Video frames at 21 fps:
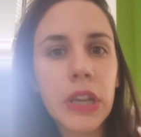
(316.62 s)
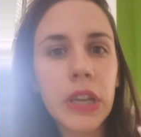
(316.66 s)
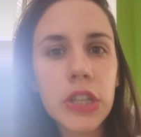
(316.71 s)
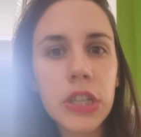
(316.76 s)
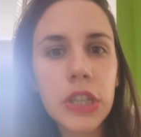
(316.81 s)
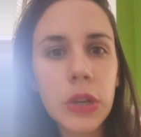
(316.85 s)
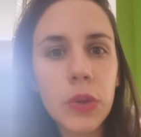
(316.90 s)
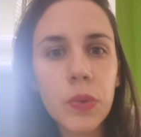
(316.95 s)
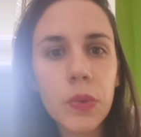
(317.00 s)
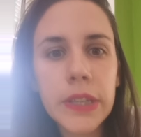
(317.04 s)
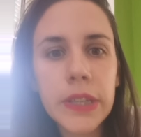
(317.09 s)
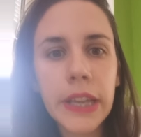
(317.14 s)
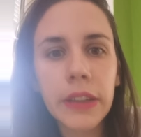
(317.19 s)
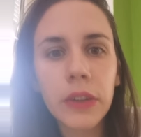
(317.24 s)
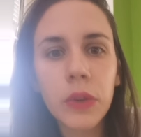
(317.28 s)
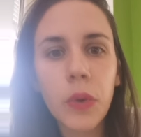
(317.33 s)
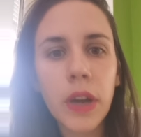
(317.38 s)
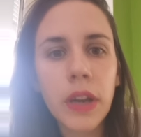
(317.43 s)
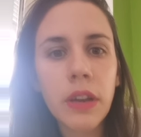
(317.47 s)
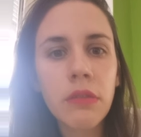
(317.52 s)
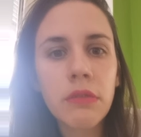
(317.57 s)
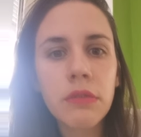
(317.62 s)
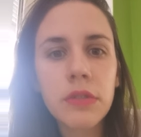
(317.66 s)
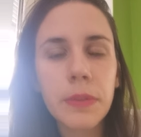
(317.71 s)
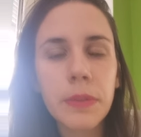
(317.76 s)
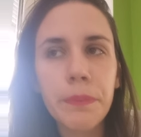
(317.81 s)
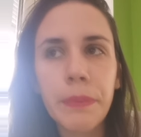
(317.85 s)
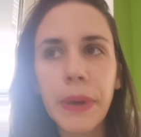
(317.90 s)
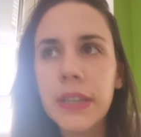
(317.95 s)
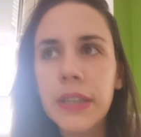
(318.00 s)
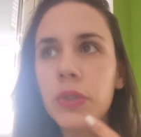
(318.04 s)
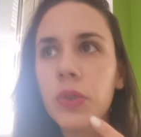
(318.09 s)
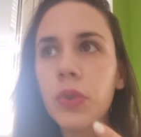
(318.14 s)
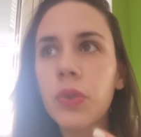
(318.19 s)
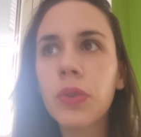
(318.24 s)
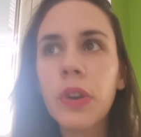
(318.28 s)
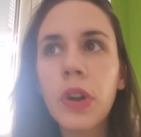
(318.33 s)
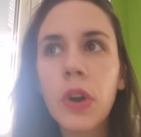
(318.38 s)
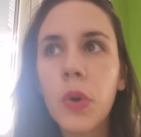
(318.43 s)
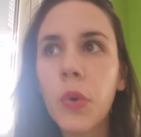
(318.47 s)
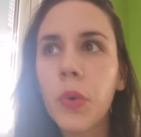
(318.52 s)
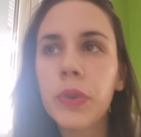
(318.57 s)
j'ai eu cette croyance parce
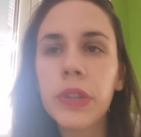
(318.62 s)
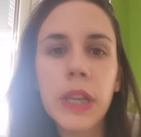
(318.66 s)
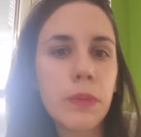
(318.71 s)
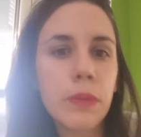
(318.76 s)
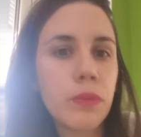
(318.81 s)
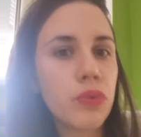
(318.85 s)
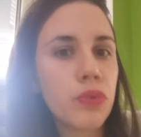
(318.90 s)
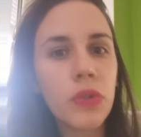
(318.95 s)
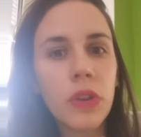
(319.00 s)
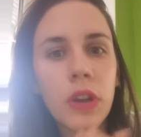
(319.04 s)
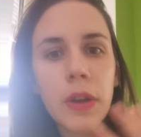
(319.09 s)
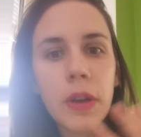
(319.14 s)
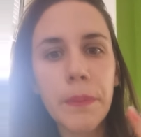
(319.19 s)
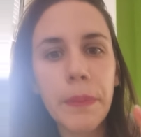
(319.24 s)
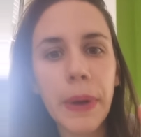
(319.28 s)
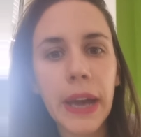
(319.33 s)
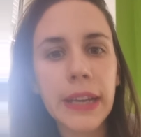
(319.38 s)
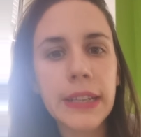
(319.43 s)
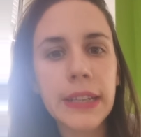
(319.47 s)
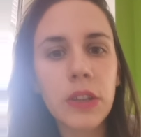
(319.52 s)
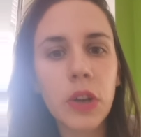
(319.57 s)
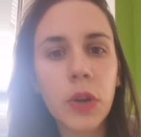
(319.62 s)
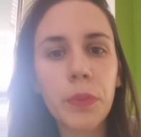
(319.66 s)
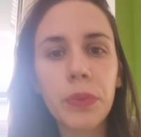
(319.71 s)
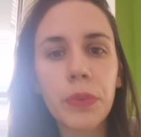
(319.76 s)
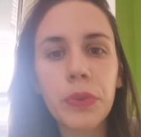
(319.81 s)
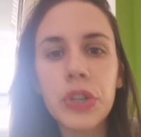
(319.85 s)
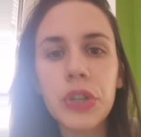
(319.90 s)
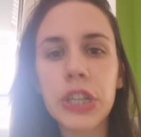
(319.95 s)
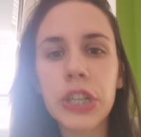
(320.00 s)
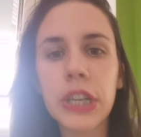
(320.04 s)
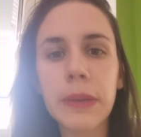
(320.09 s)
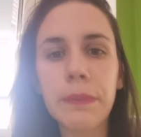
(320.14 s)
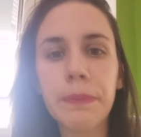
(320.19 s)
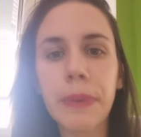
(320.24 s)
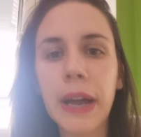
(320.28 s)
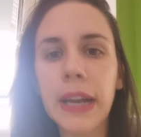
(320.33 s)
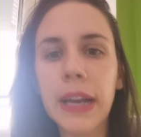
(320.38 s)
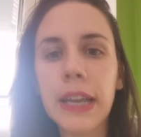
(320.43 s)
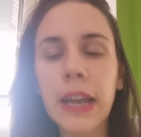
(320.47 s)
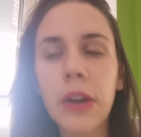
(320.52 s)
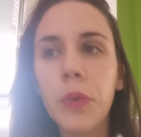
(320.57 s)
que au début, par exemple, j'ai
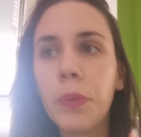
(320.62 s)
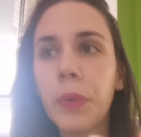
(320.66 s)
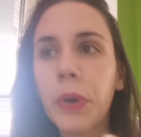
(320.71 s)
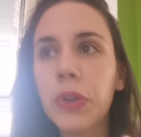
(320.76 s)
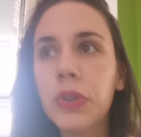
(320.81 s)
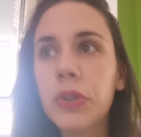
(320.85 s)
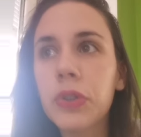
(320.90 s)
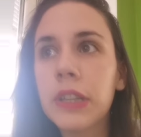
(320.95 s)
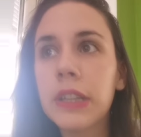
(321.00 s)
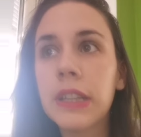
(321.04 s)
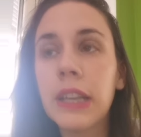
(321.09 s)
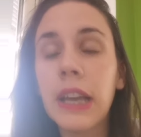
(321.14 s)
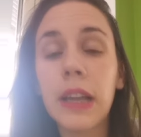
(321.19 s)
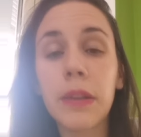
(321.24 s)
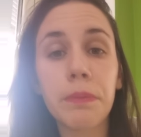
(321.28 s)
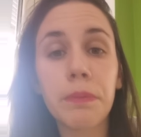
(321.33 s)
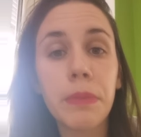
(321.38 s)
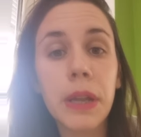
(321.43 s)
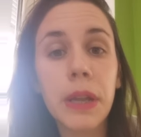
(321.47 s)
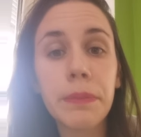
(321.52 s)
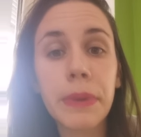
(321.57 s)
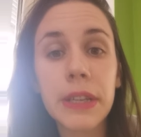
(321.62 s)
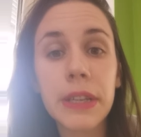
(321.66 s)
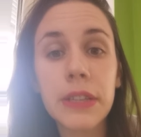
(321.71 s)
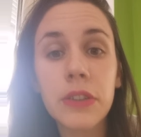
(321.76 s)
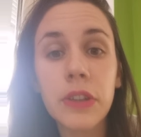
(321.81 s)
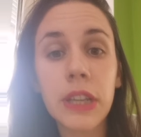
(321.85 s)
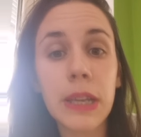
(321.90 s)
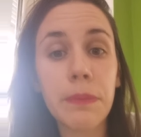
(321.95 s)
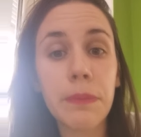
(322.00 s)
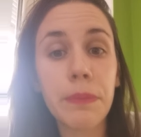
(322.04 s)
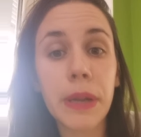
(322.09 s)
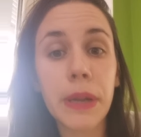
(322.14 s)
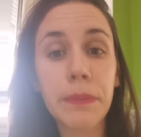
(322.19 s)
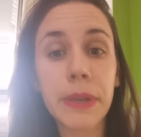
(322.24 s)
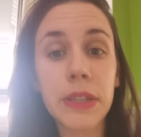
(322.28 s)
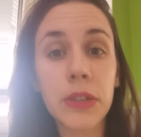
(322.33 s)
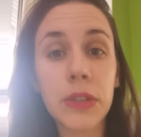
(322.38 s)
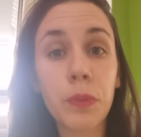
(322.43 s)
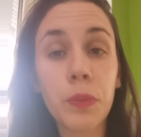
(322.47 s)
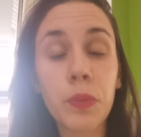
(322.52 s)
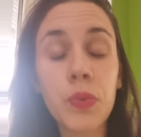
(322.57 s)
parlé à l'opportunité à plein de personnes et plein de
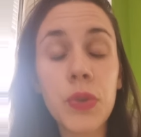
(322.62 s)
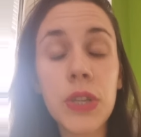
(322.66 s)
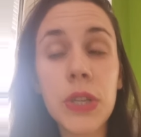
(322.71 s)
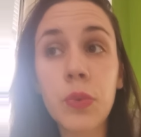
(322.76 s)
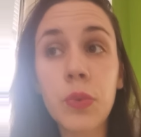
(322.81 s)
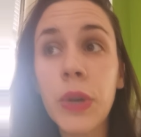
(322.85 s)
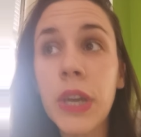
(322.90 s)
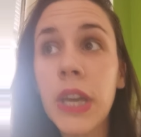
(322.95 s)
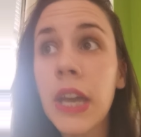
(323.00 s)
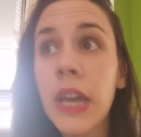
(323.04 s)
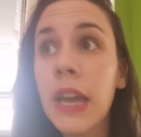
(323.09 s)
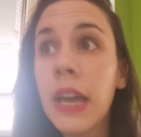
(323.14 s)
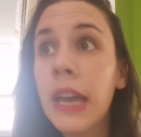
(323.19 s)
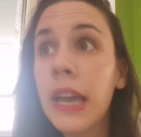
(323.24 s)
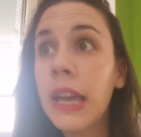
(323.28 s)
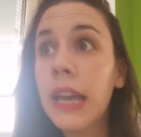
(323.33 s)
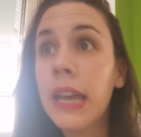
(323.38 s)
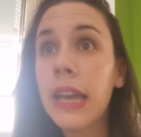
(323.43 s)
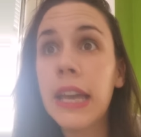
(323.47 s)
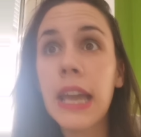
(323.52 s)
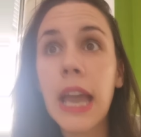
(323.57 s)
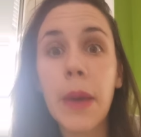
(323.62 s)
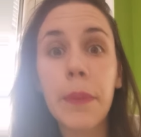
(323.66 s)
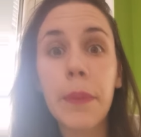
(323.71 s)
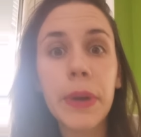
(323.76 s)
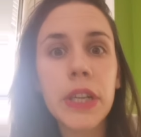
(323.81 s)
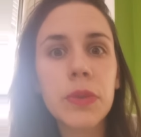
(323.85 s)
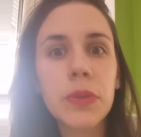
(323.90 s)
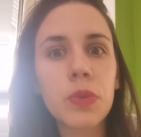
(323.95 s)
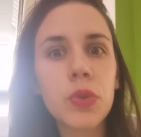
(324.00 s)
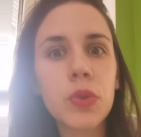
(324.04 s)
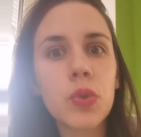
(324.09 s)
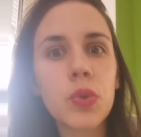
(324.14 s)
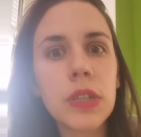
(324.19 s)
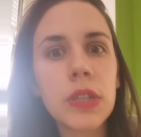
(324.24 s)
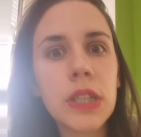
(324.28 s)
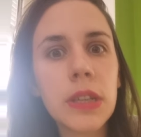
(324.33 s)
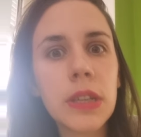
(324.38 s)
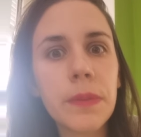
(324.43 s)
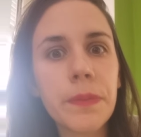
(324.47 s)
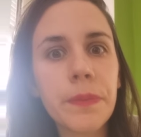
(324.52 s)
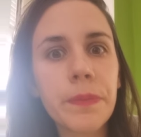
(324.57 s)
personnes m'ont dit oui. Et après, je me suis
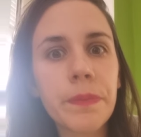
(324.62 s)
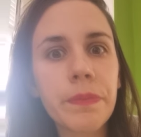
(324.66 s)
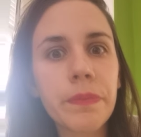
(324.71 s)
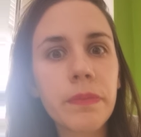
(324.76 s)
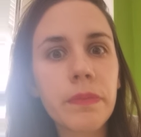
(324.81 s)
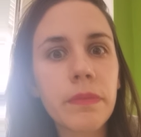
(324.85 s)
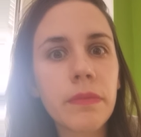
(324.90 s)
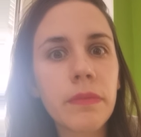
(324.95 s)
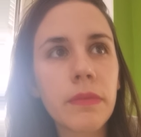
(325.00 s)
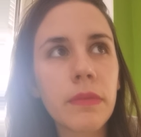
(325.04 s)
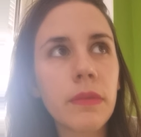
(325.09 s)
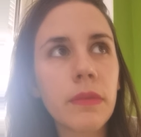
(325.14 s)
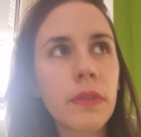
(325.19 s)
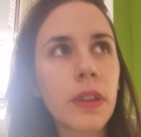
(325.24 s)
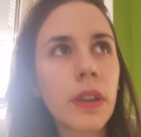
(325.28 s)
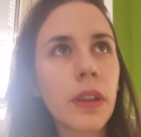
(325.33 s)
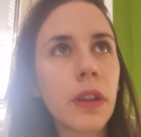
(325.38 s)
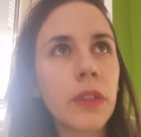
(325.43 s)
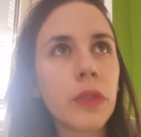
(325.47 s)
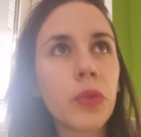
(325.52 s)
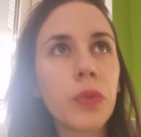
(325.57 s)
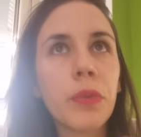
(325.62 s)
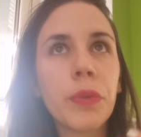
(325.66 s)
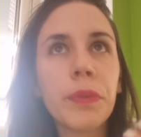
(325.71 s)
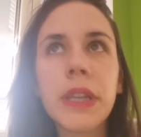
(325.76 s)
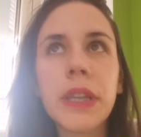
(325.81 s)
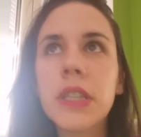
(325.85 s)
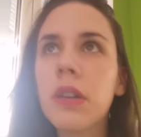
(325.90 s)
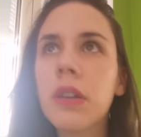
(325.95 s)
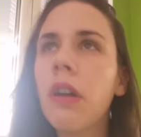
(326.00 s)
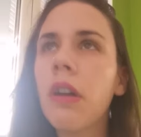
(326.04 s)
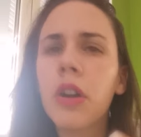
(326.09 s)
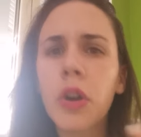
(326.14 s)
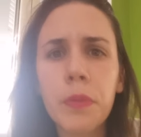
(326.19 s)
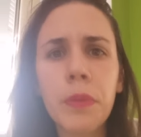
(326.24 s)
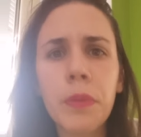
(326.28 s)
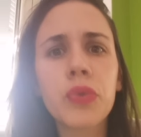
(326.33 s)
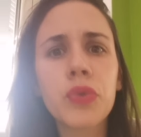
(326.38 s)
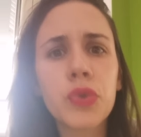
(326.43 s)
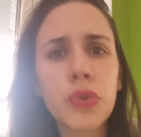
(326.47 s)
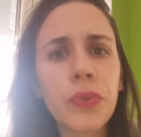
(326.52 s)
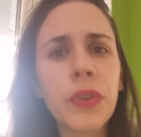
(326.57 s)
dit, ah, tout le monde m'a dit oh
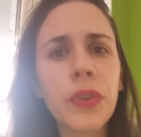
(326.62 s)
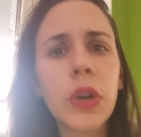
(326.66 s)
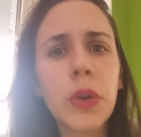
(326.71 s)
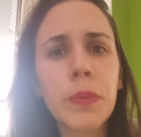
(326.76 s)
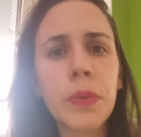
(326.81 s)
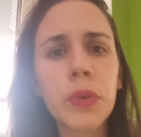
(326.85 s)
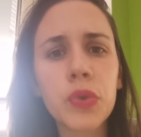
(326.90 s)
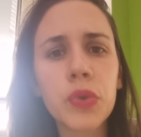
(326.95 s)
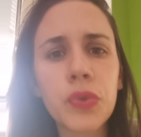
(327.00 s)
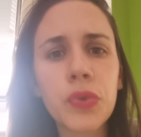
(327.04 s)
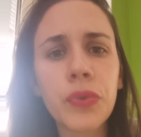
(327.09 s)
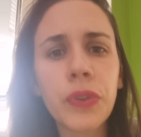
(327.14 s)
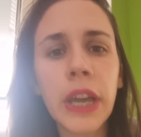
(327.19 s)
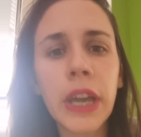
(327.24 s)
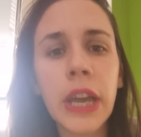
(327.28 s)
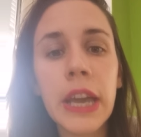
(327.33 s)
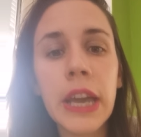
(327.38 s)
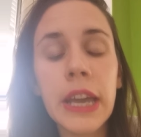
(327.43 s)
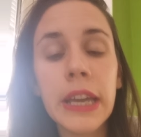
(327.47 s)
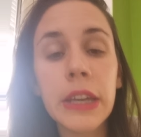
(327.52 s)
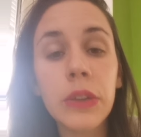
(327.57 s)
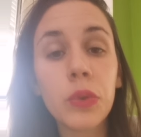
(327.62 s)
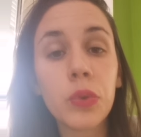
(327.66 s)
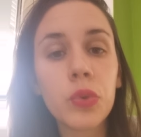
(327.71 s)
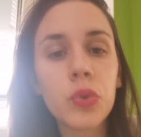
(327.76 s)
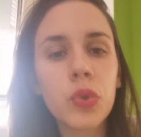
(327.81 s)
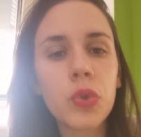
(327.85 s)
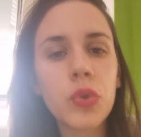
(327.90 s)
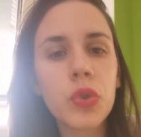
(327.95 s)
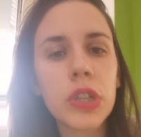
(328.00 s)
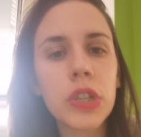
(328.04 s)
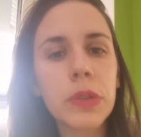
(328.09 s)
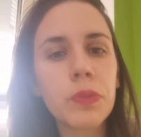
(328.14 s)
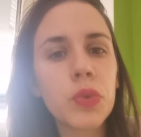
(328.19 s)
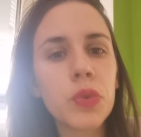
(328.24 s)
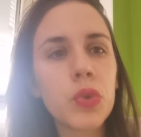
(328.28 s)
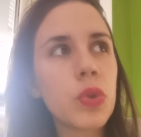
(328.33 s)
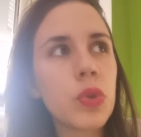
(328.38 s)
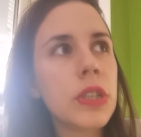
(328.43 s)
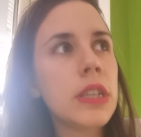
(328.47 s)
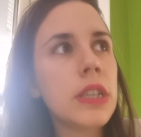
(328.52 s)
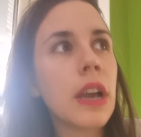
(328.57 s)
comment tu fais comment tu fais et donc du coup je me
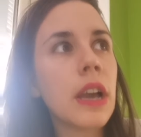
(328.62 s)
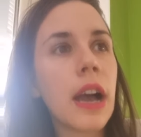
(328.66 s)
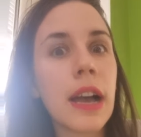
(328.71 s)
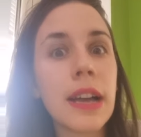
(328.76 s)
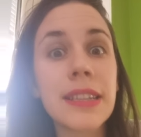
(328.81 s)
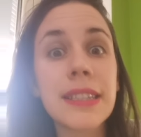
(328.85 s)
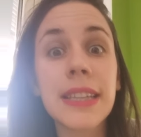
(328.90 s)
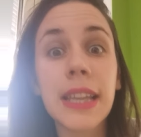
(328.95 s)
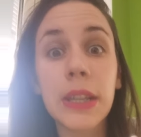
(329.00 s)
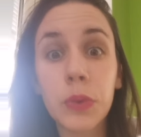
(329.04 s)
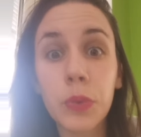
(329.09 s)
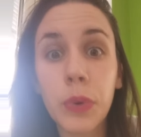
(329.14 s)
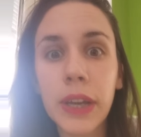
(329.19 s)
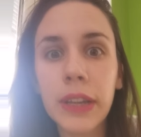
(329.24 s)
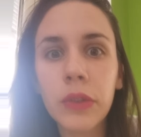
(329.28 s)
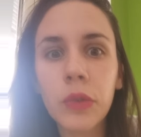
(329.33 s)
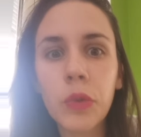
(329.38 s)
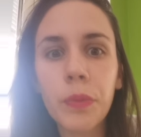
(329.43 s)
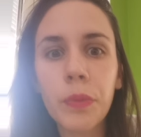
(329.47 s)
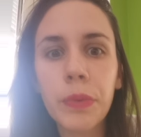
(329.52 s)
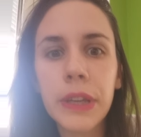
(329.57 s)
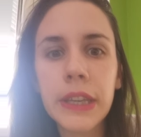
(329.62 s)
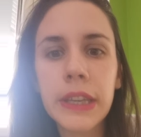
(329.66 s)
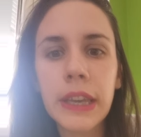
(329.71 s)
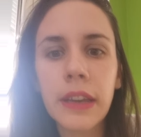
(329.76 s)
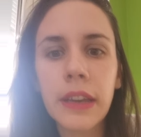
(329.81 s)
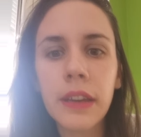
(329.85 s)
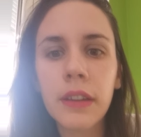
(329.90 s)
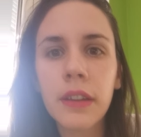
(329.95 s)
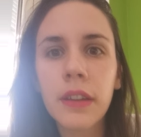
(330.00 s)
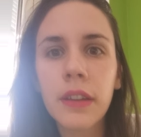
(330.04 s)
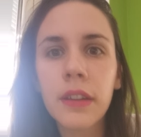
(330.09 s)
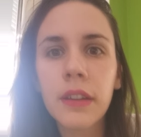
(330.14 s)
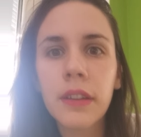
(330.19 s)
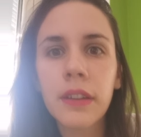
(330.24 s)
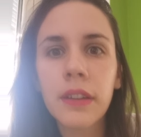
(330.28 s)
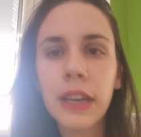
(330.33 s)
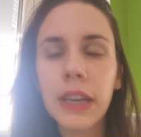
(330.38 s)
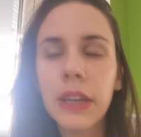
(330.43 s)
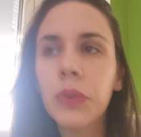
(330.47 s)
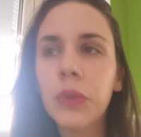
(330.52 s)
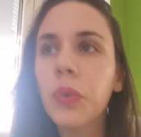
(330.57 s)
suis dit ah ça doit être compliqué
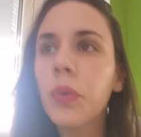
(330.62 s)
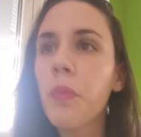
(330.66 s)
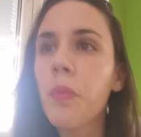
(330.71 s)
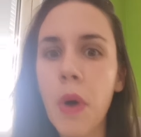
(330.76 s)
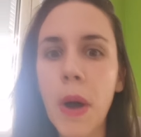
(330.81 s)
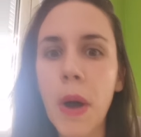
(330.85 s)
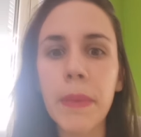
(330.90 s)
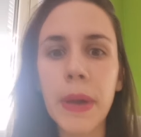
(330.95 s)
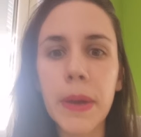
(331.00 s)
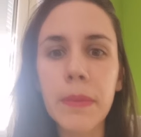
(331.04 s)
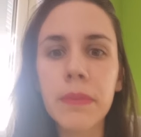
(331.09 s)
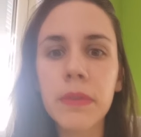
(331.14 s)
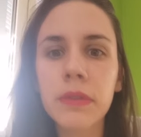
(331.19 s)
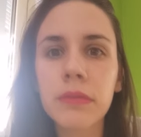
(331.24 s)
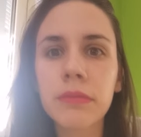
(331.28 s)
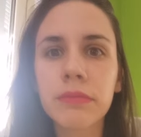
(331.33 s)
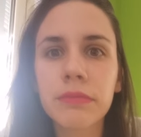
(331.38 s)
et donc moi-même